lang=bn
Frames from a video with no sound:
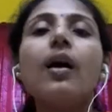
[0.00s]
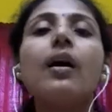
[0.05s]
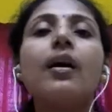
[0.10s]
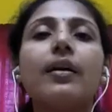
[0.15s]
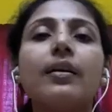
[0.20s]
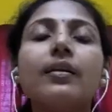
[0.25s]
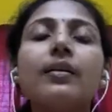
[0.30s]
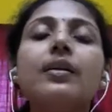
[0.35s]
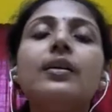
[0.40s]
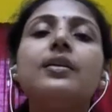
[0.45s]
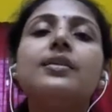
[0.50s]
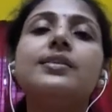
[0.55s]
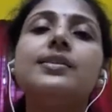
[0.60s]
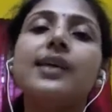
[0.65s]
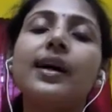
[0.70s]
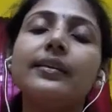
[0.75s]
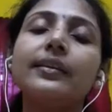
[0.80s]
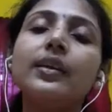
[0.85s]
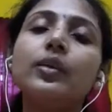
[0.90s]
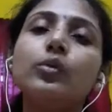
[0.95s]
আর
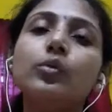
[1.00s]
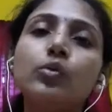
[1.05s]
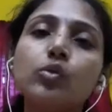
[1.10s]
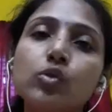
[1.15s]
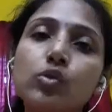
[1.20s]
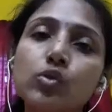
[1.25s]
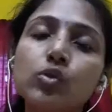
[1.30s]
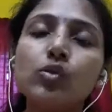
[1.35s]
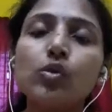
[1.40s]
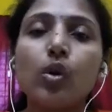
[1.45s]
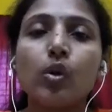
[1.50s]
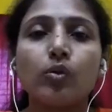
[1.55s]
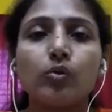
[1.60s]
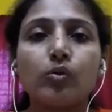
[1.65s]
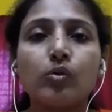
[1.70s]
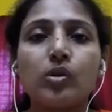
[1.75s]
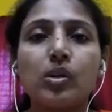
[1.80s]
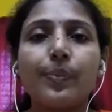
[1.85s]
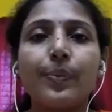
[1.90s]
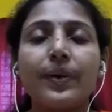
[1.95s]
যাদের উচ্চ
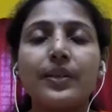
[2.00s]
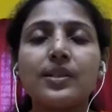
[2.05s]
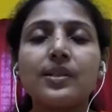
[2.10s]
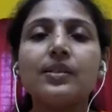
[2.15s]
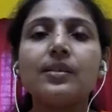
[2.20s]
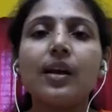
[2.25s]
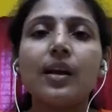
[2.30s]
রক্তচাপ আছে